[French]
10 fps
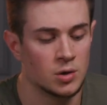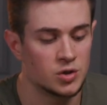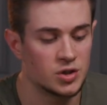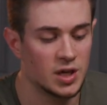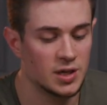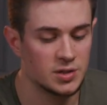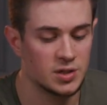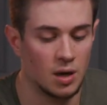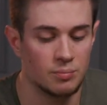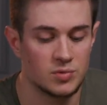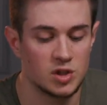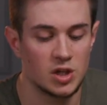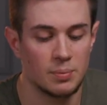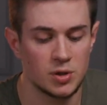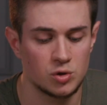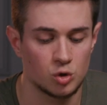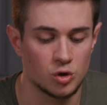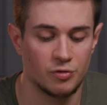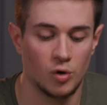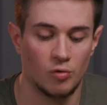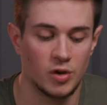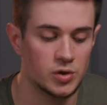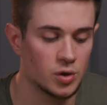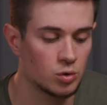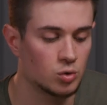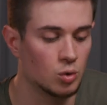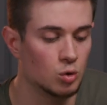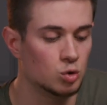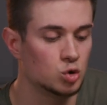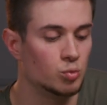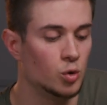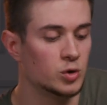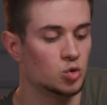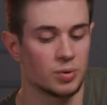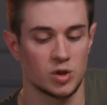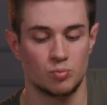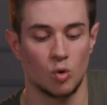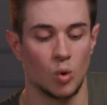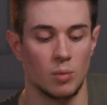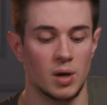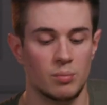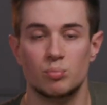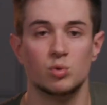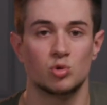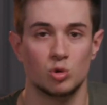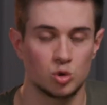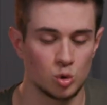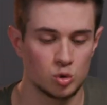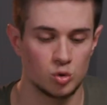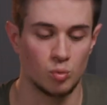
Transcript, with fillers: ça, c'est un petit caprice que j'ai fait, on va dire que je me la suis prise pour moi-même plus qu'autre chose.